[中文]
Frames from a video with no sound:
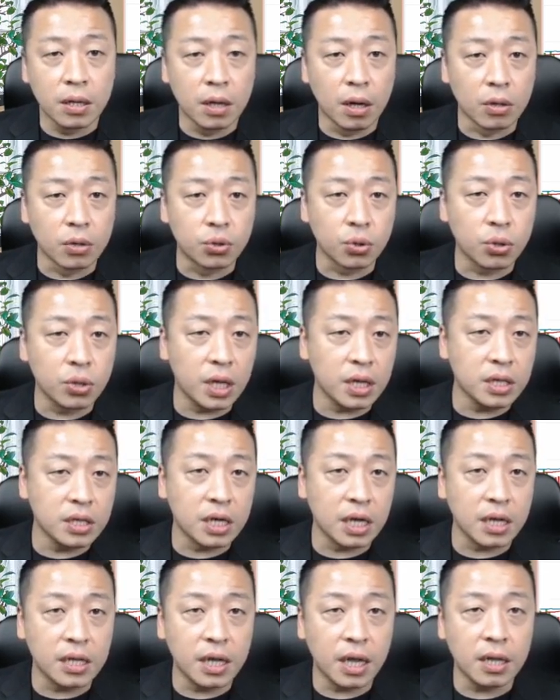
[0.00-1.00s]
哦，昨天
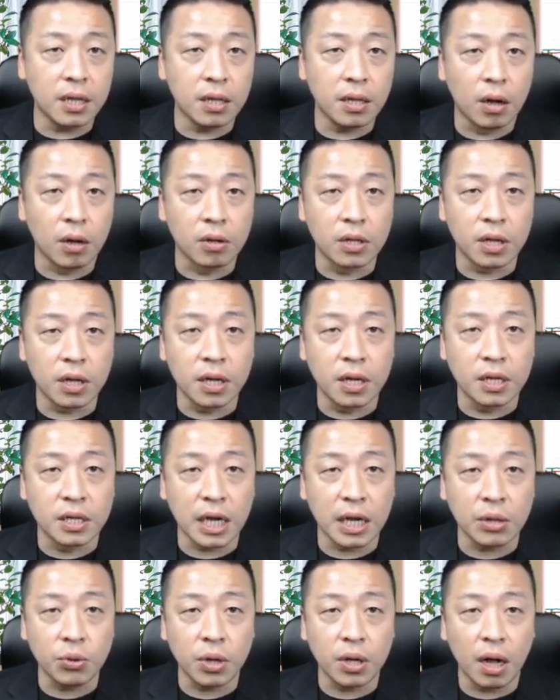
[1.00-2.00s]
前天哦的一个
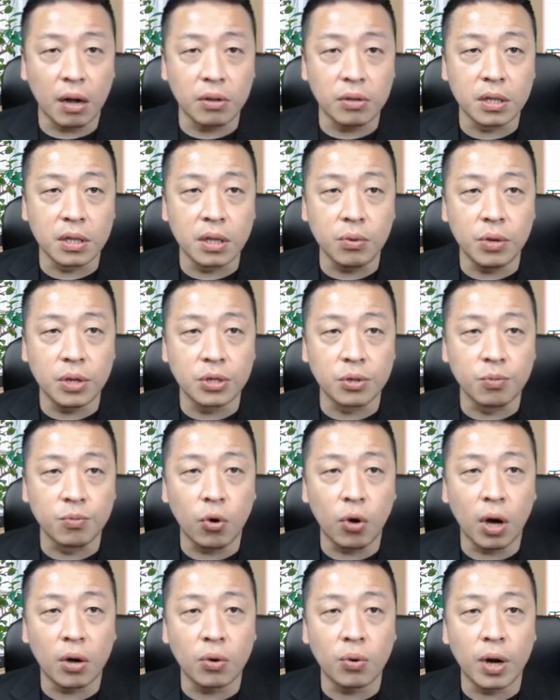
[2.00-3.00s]
相对高点的位置我们
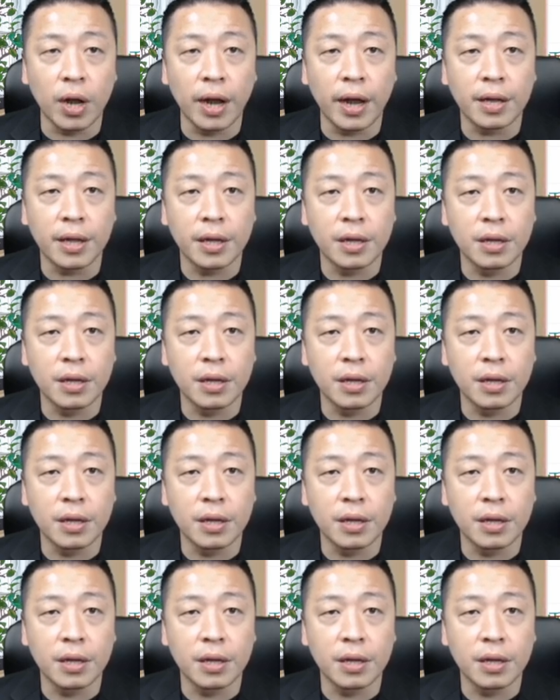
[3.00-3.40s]
画过来，